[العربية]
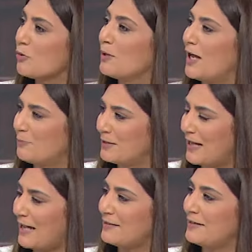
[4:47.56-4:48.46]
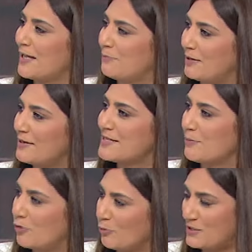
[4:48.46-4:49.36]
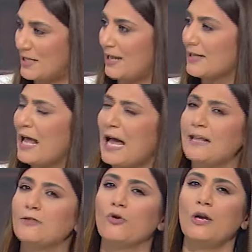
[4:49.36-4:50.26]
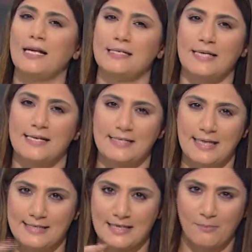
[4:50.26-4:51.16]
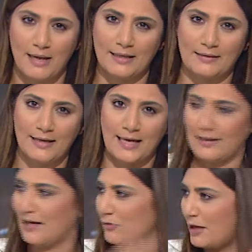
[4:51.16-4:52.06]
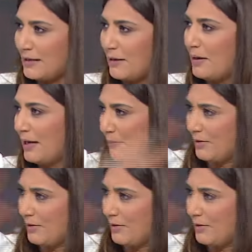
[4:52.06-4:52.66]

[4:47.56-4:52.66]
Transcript: جنبلاط بالتعديات بالاسم والمستند عند كل السياسيين سمينا اثنين لانه رحنا